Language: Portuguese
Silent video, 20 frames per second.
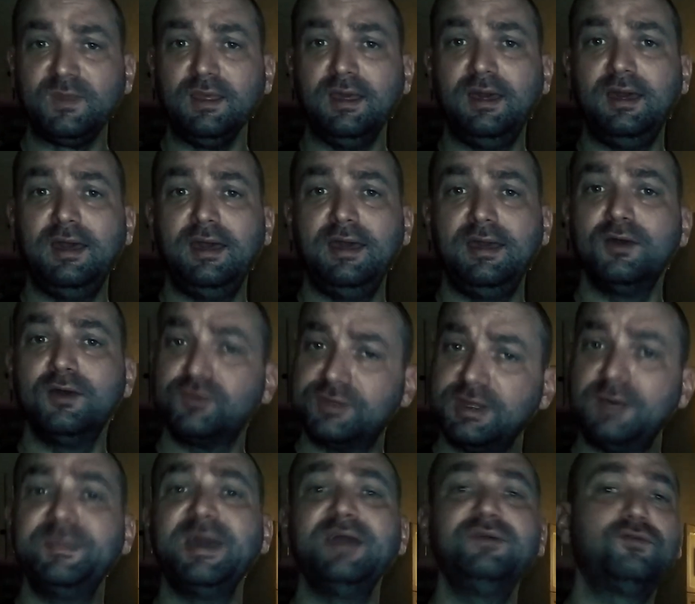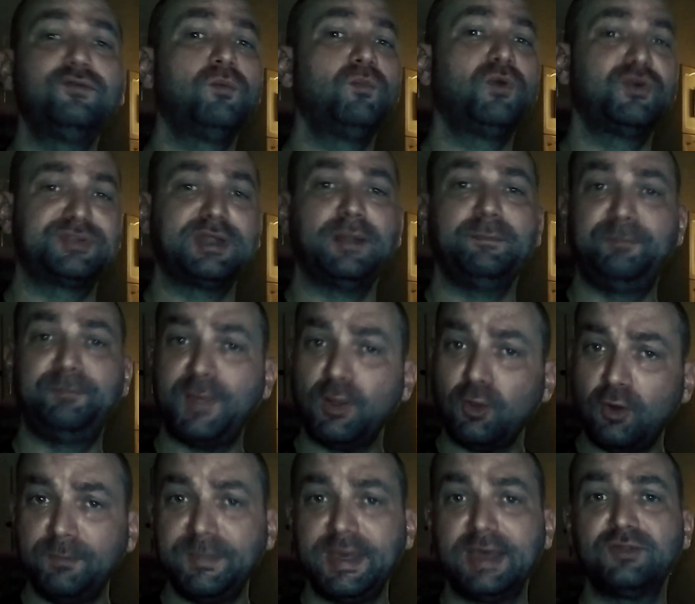é, eu também vou mostrar,
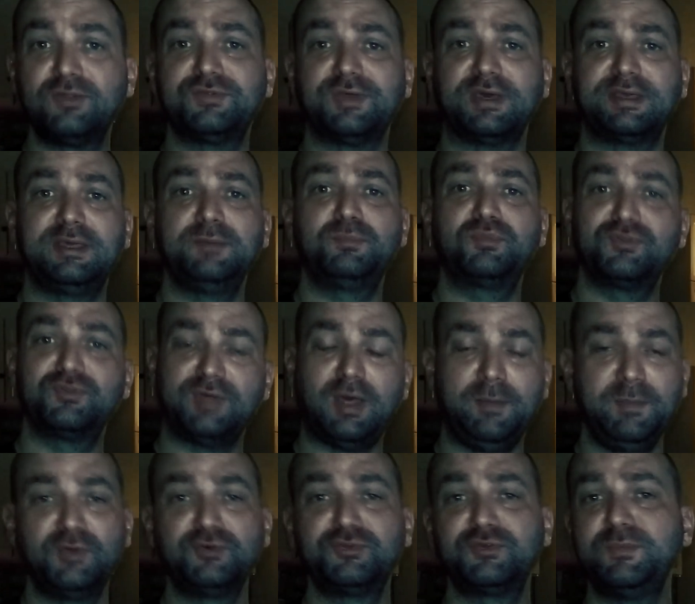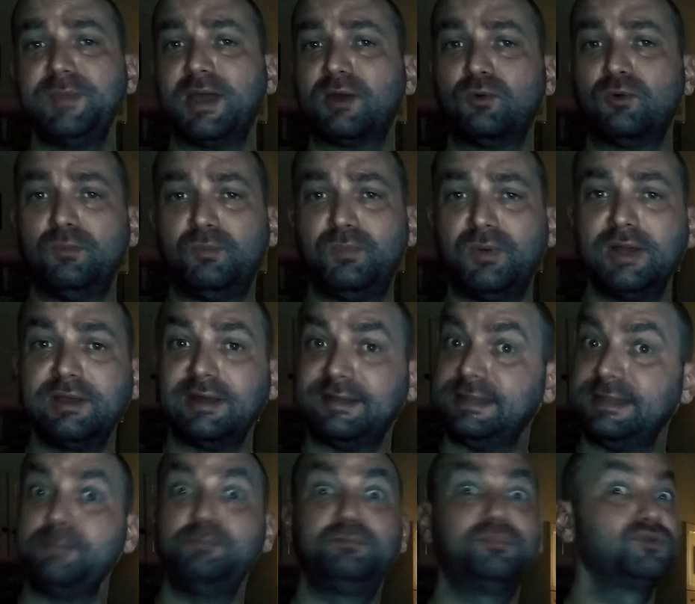pelo menos aqui para os amigos que me acompanham,
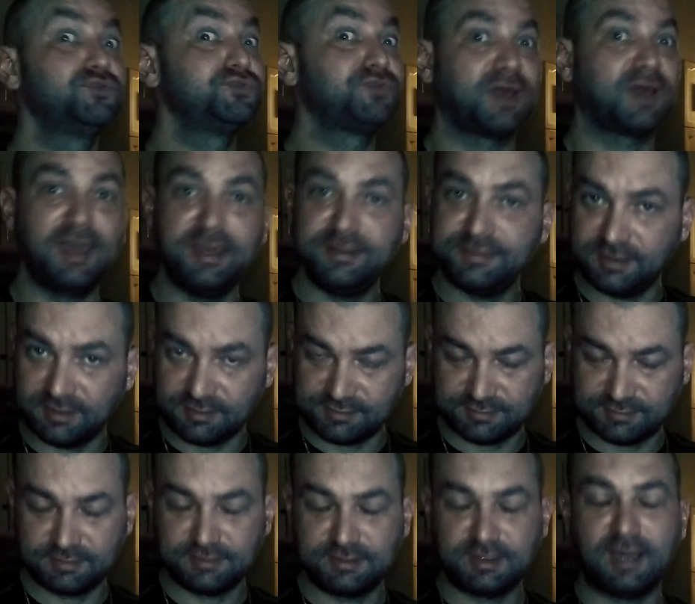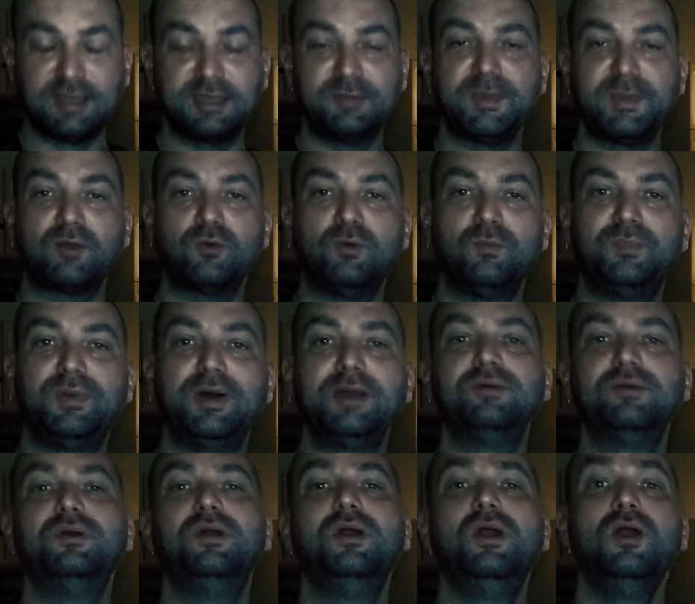até para os haters tá, que me
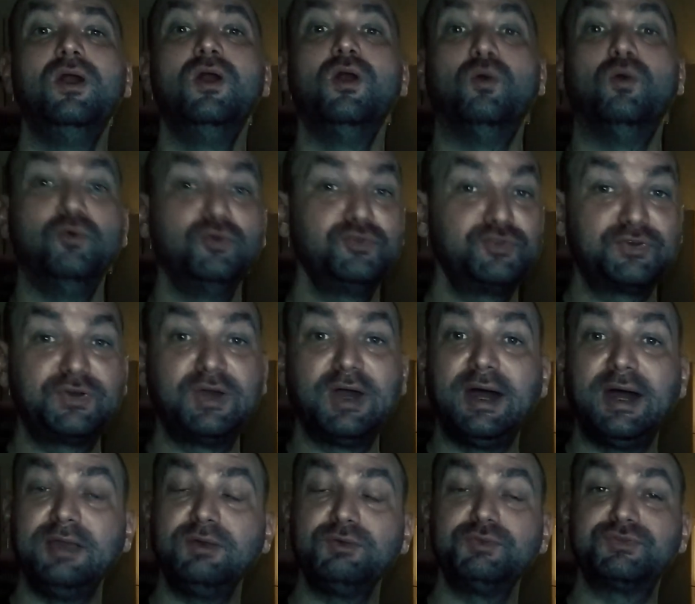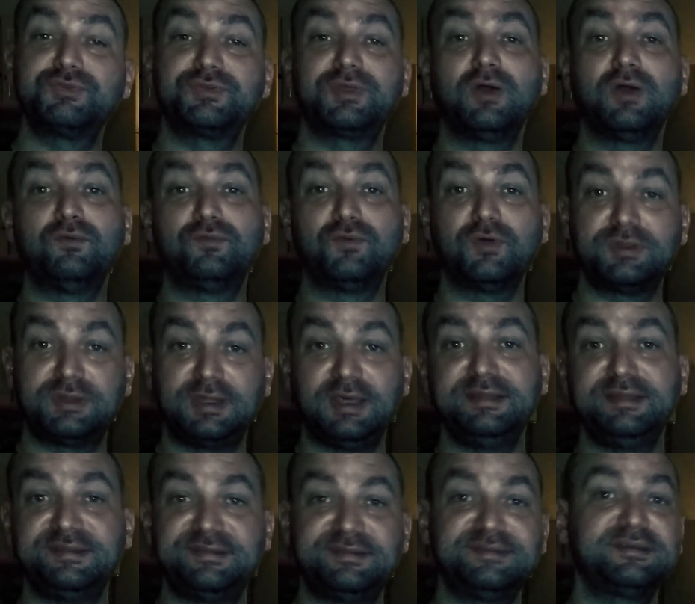acompanham, os ganhos que eu vou
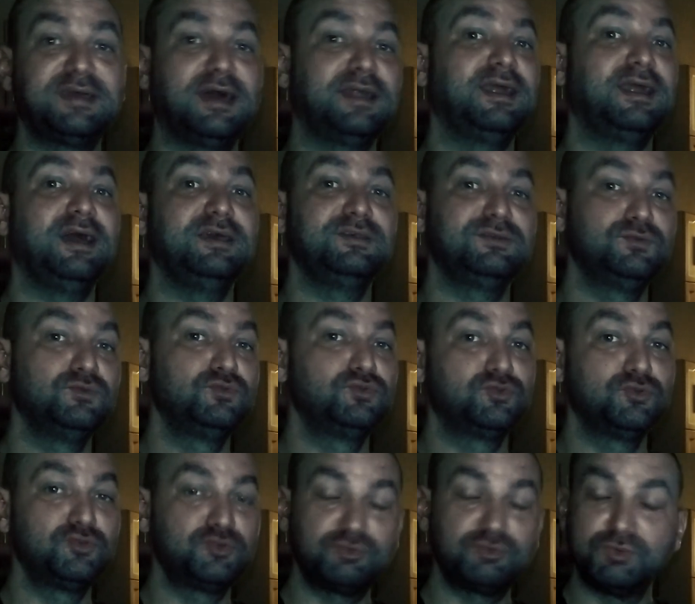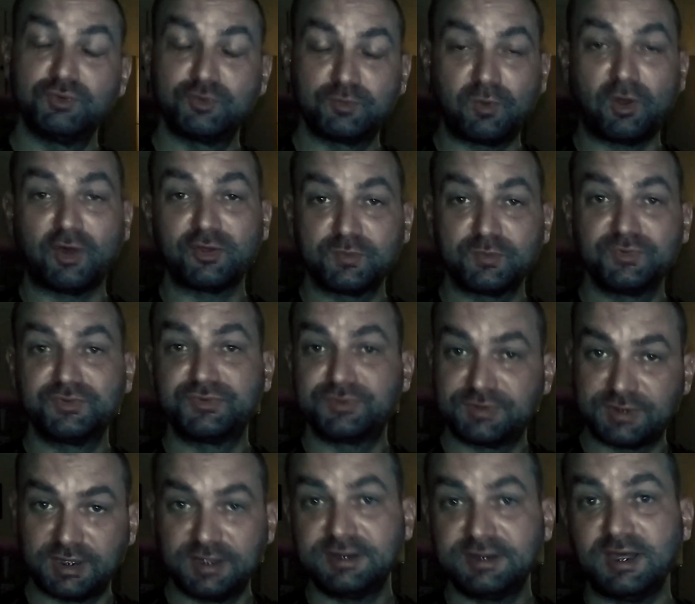ter desses canais nos, nos próximos
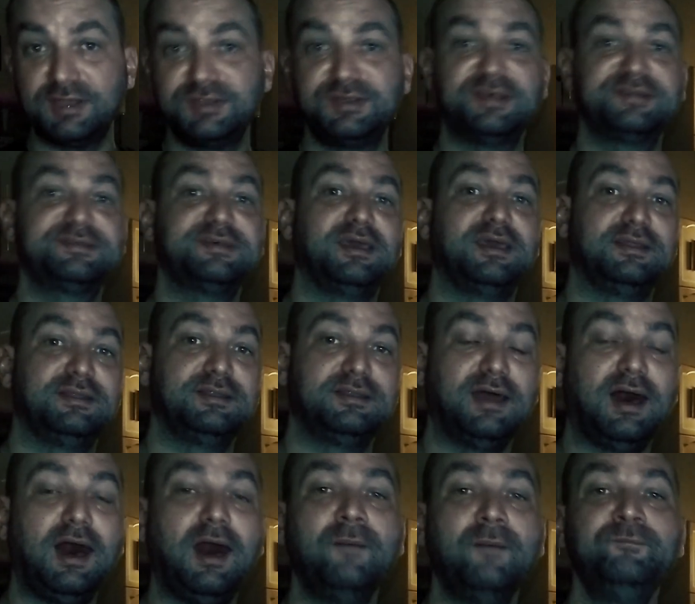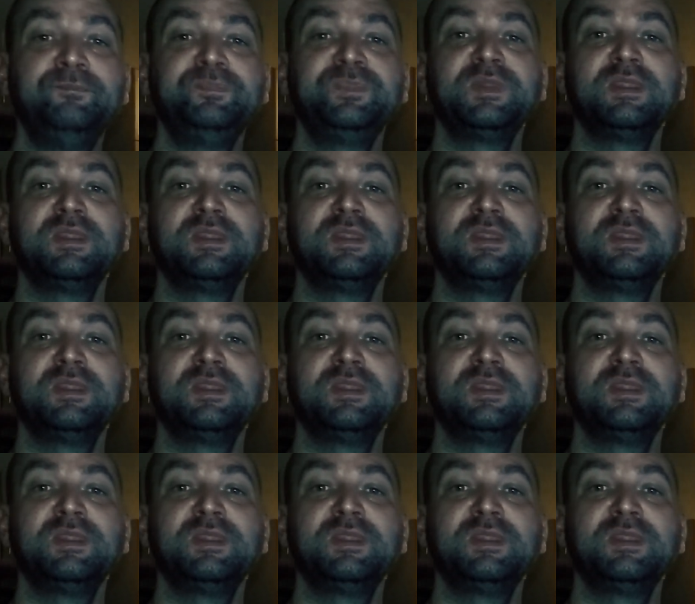30 dias aí, tá?